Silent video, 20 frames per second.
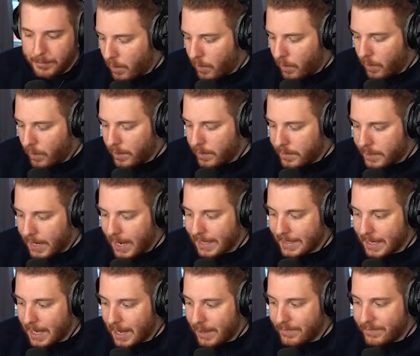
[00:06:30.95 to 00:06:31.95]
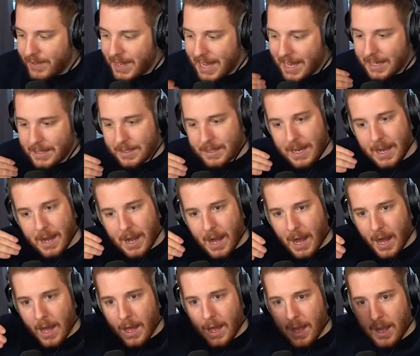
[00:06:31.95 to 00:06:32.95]
Und dann hat er während der
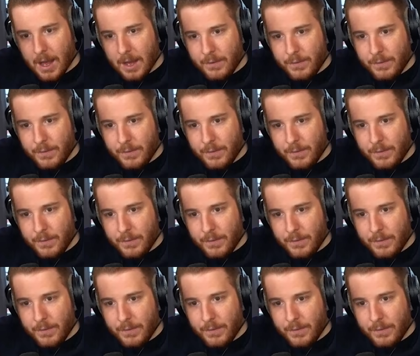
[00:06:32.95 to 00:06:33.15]
äh,